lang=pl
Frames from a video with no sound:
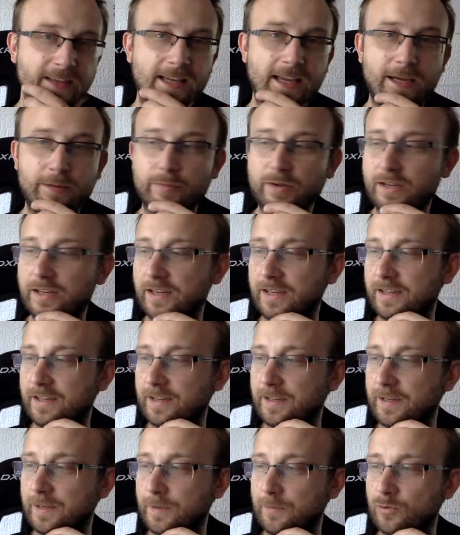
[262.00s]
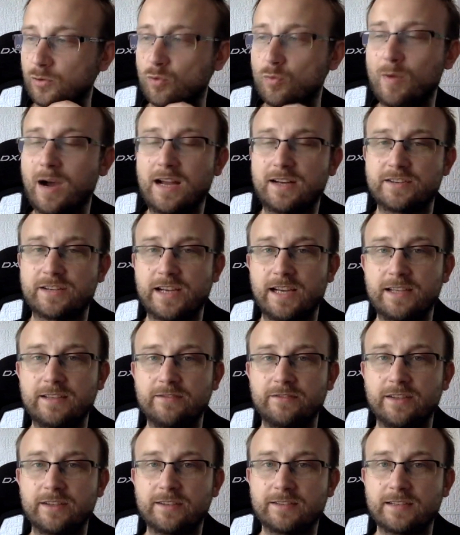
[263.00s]
tak jakby
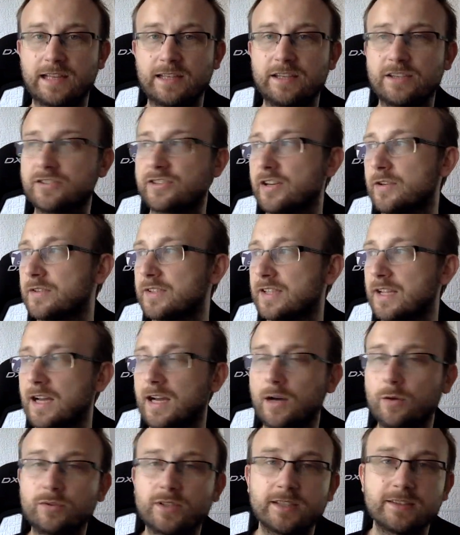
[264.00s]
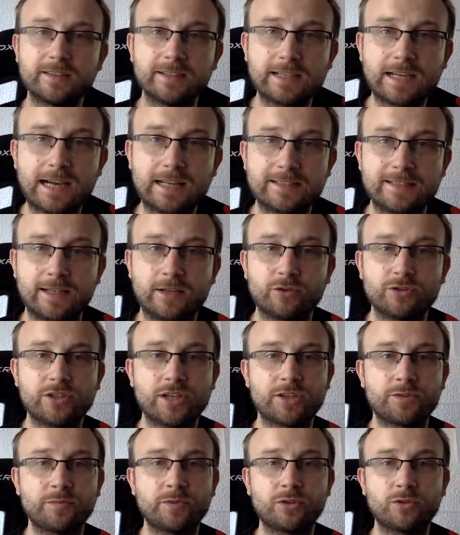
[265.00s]
tłumaczeń, więc ta nieszczęsna autentykacja
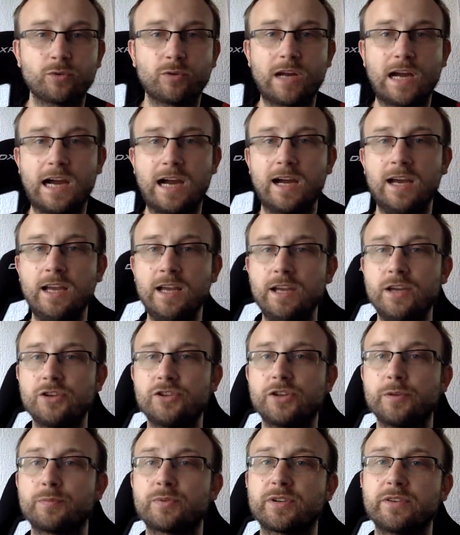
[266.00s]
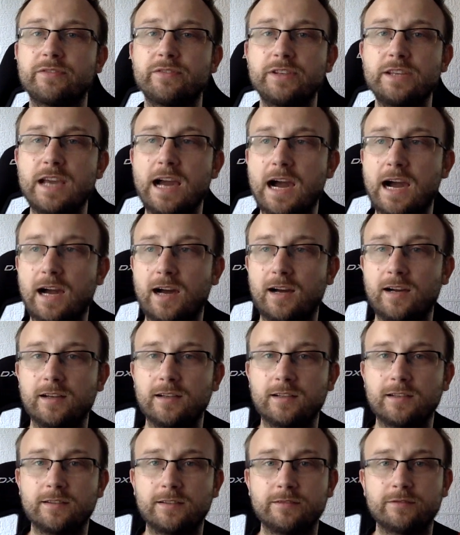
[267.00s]
chociażby, która się przewija
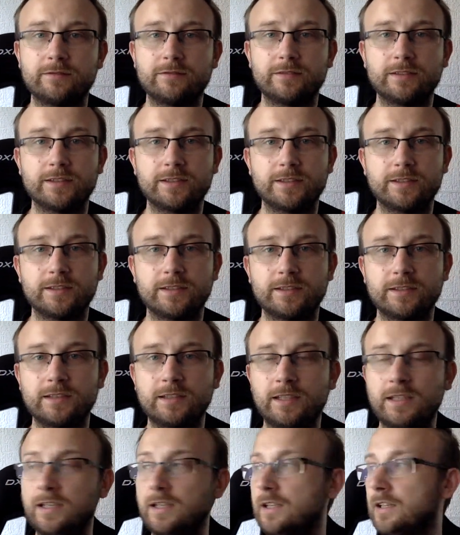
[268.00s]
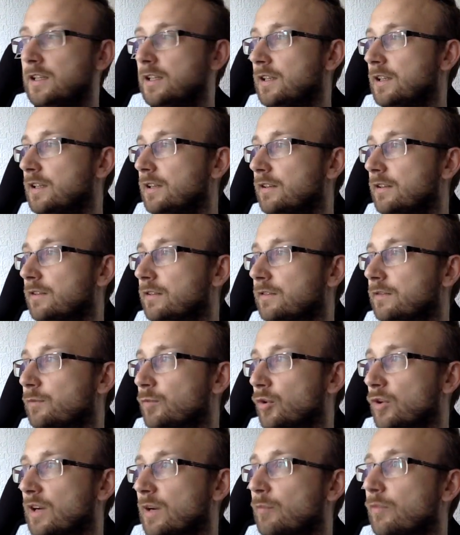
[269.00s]
w, w
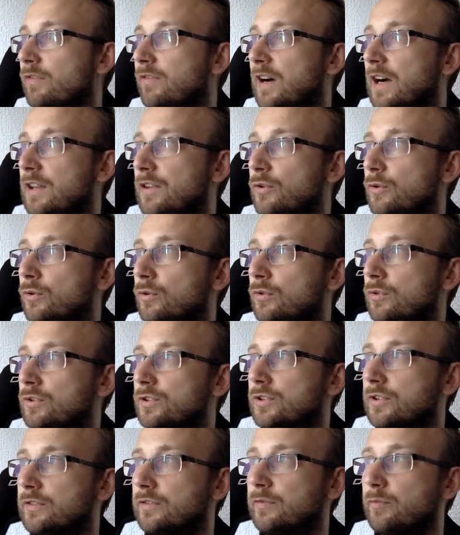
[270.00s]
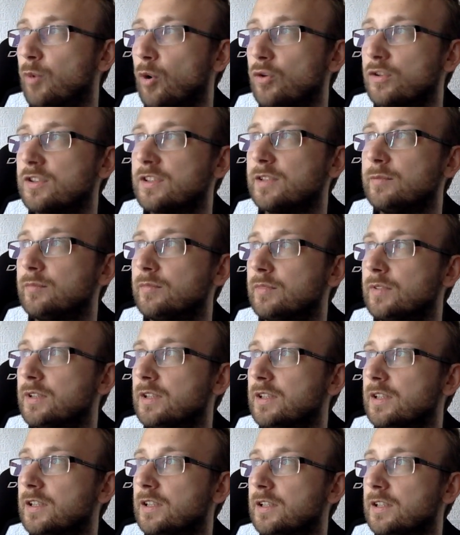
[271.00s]
programowaniu czy w polskim
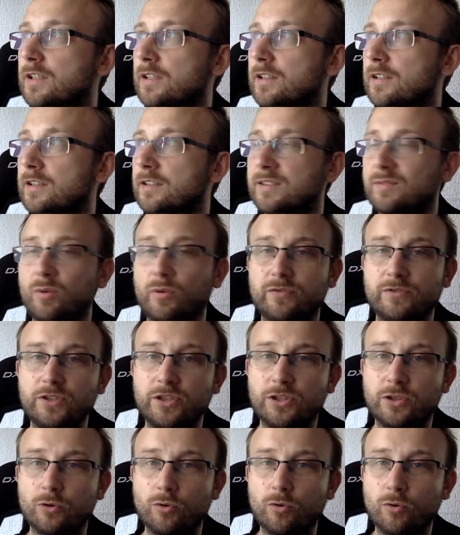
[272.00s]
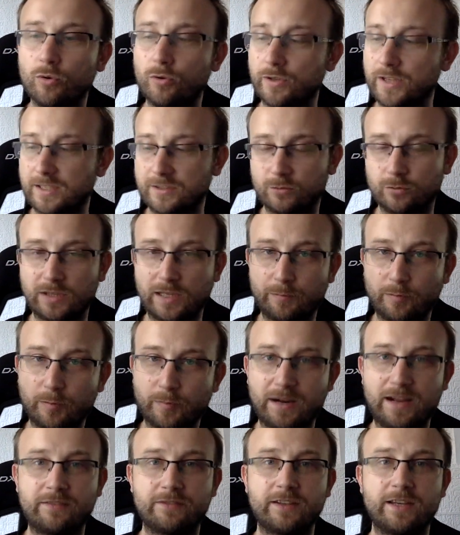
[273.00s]
E, słowniku jest tutaj
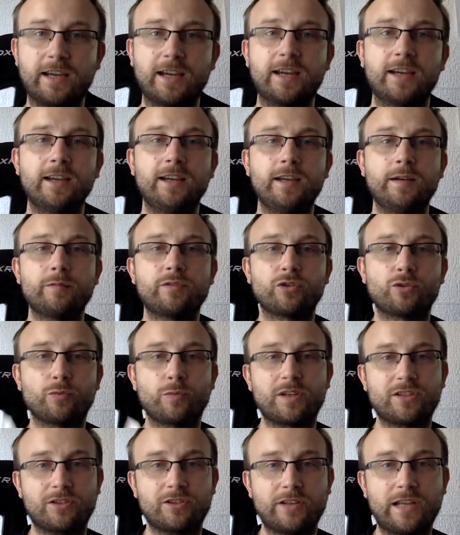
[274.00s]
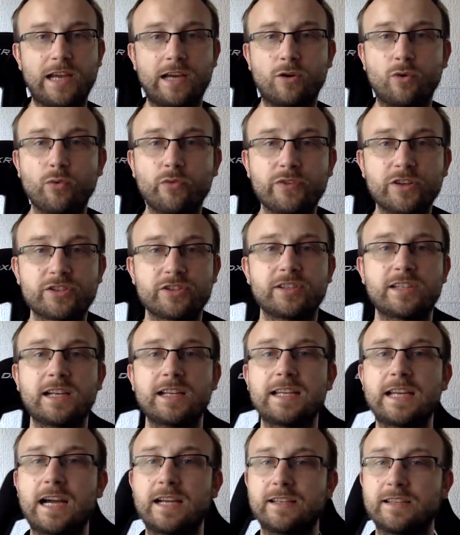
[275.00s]
poprawnie przetłumaczone jako
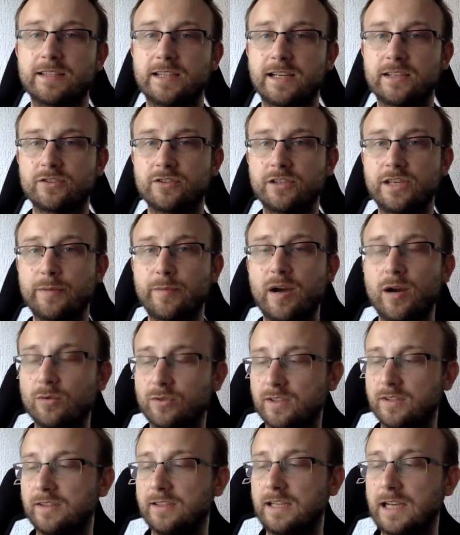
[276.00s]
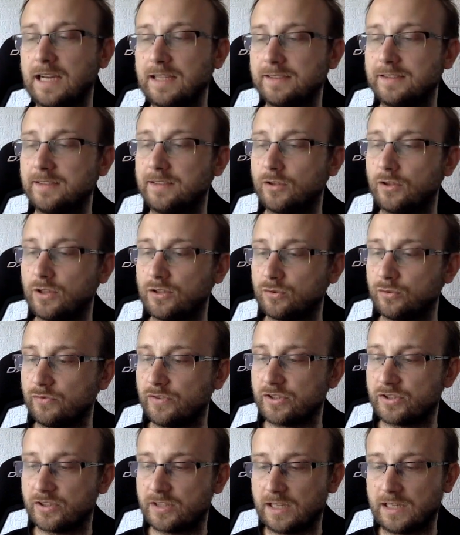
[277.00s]
uwierzytelnianie, tak? Czyli nie ma autentykacji, tylko jest
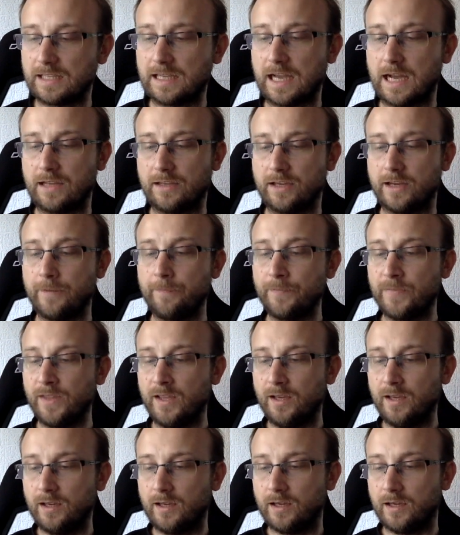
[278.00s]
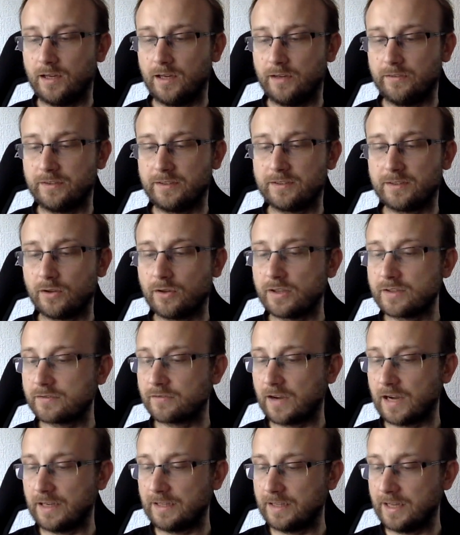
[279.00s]
uwierzytelnianie. E, więc to
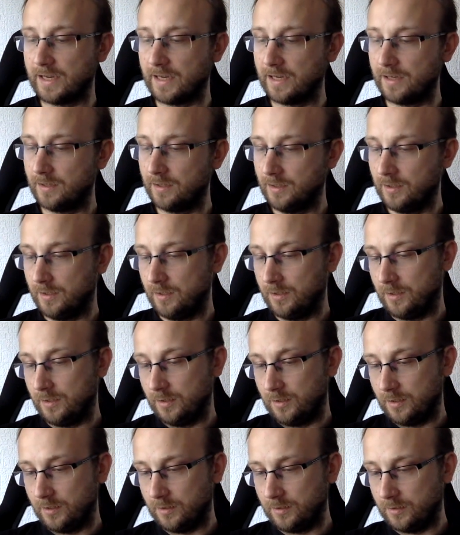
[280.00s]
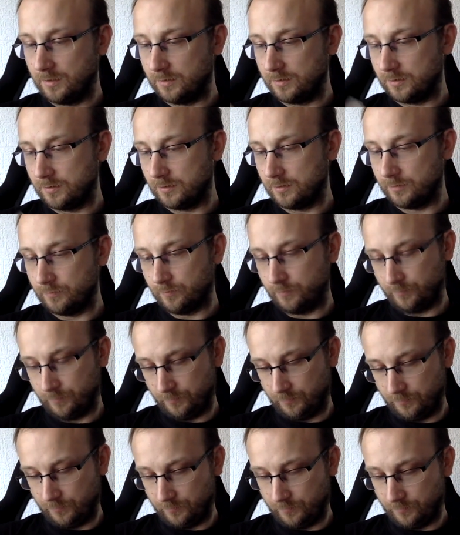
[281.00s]
jest fajne. E,
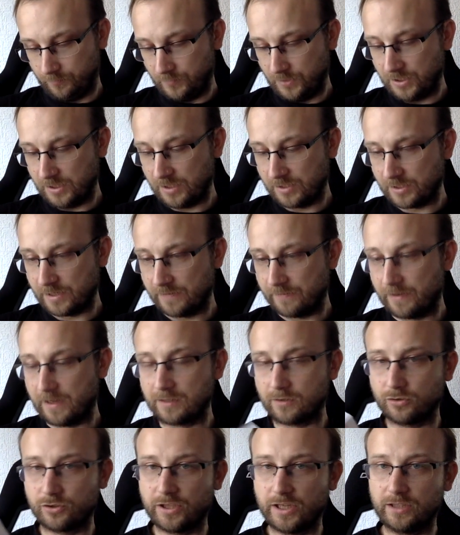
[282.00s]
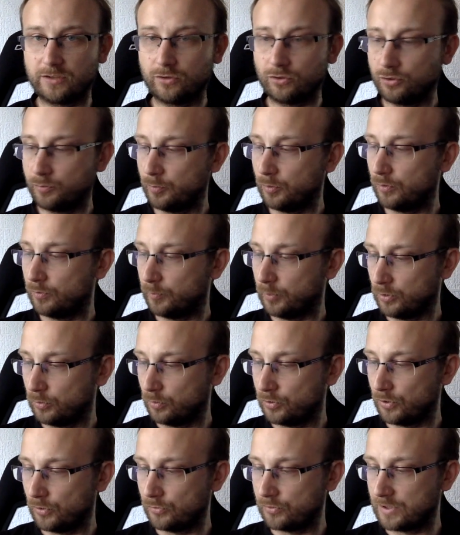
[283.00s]
myślę, że warto sięgnąć po, po
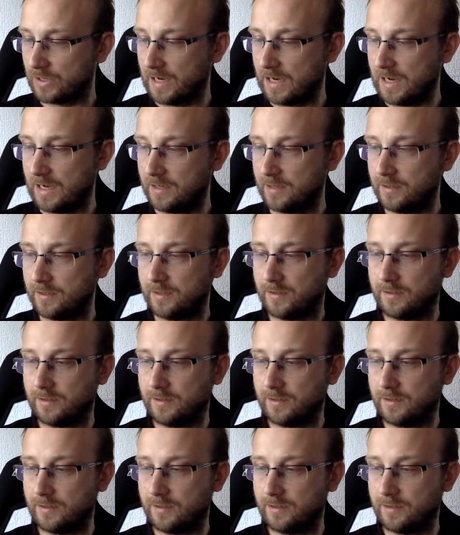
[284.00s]
tą książkę.